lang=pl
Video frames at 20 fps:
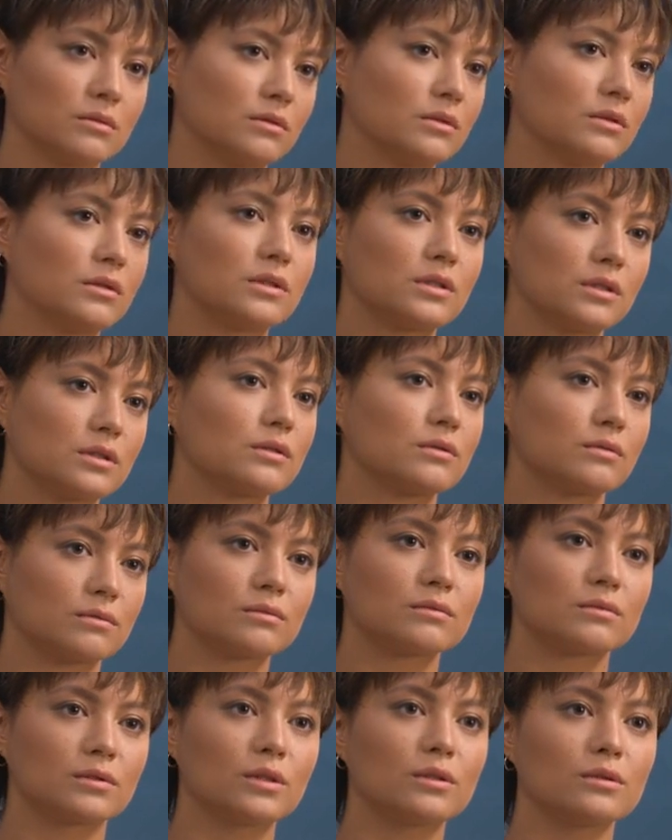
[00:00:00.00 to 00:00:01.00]
Więc
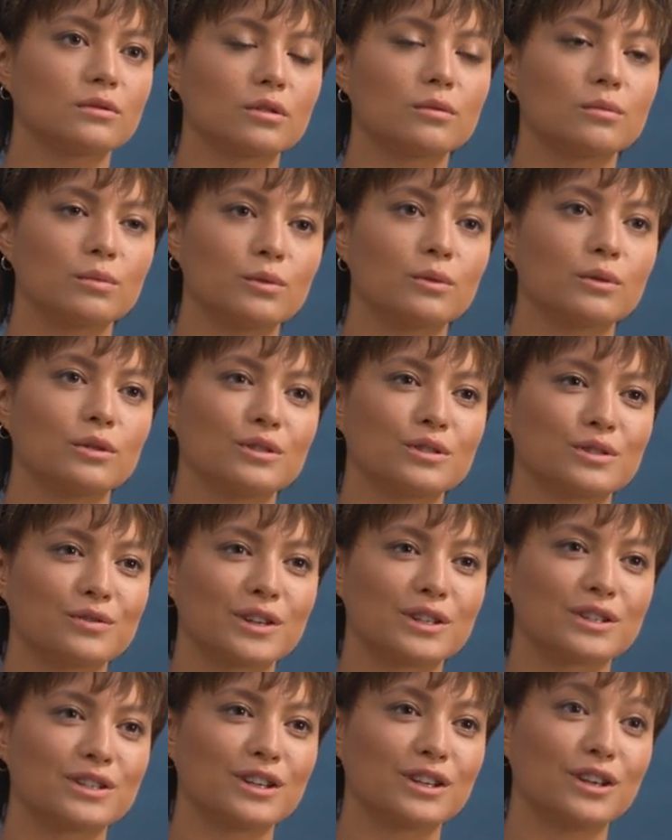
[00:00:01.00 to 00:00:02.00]
no, to było
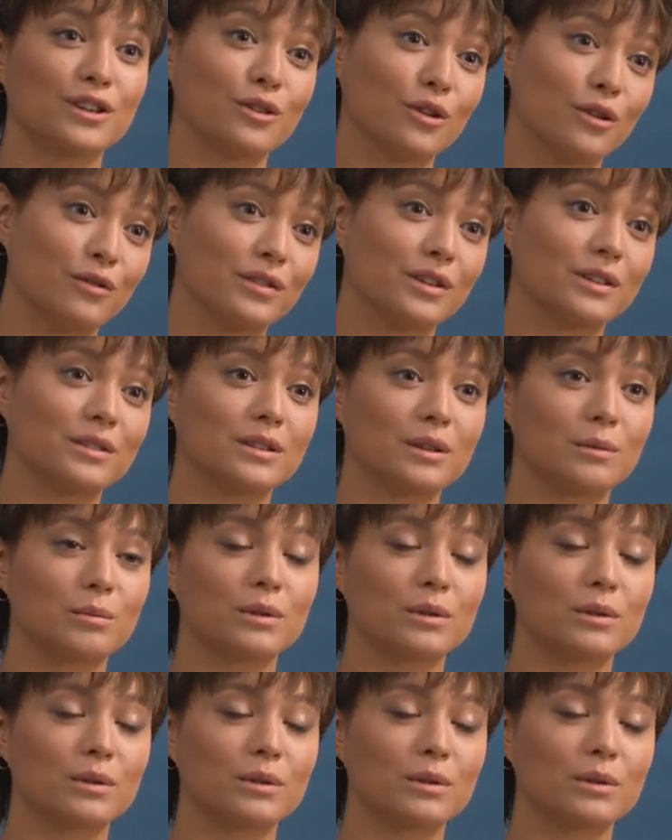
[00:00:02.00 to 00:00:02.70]
doświadczenie nowe na